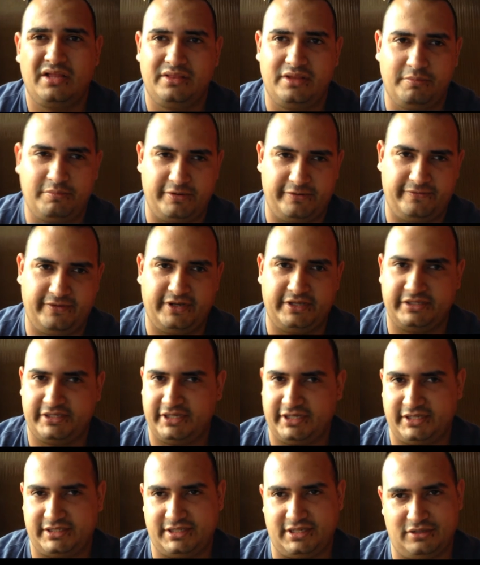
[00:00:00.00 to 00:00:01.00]
de
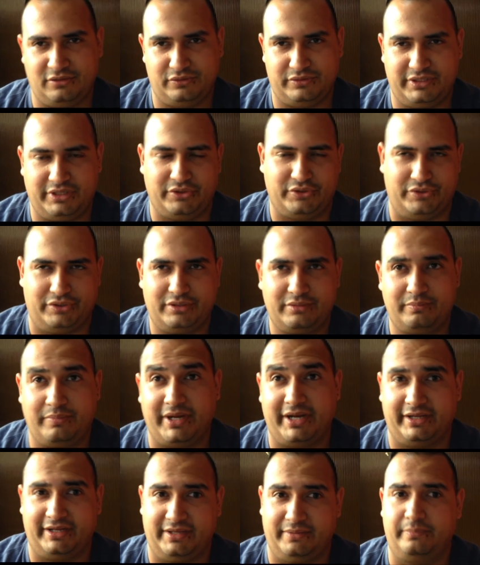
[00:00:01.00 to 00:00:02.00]
preferencia que sean luz neón
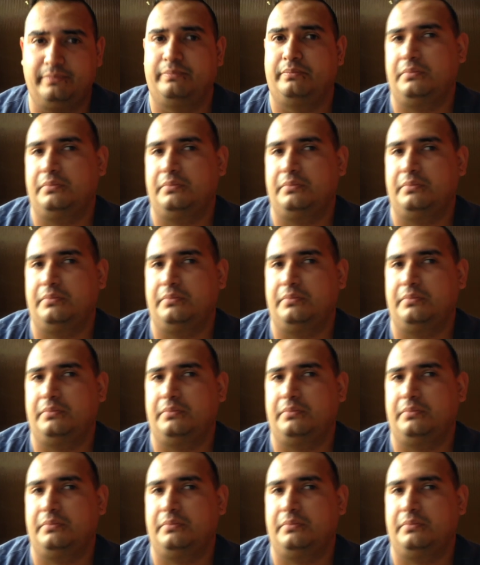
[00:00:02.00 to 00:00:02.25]
para que